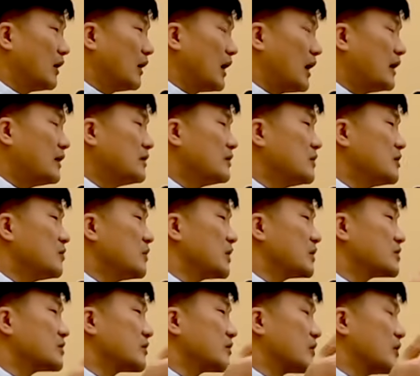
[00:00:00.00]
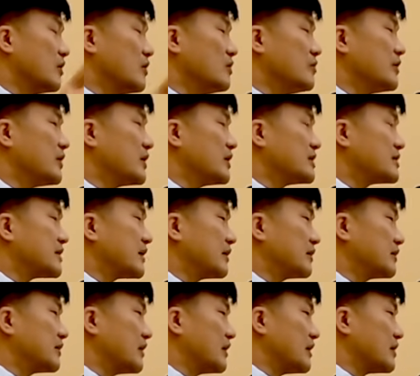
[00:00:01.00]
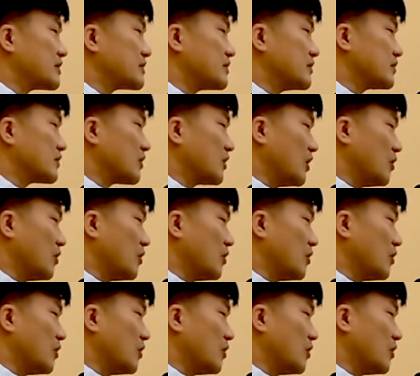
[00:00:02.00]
하느님에게서 결별한 상태에서